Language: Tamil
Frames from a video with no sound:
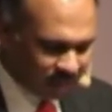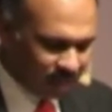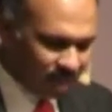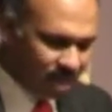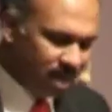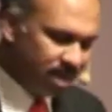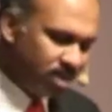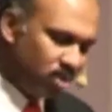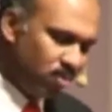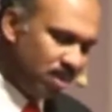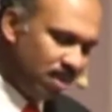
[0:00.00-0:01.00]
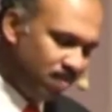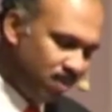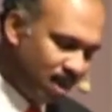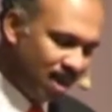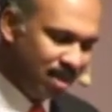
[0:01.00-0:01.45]
அதை
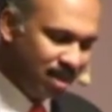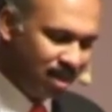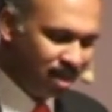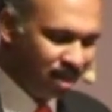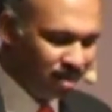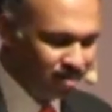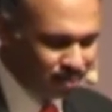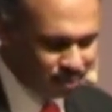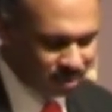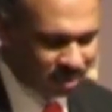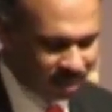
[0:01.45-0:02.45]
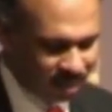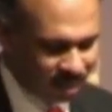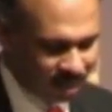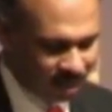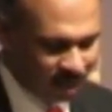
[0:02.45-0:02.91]
இயேசுவின் பாதங்களில்
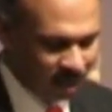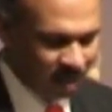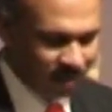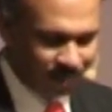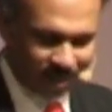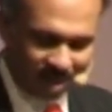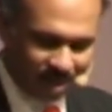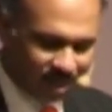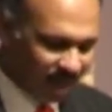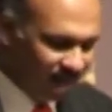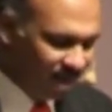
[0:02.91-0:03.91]
பூசி தன்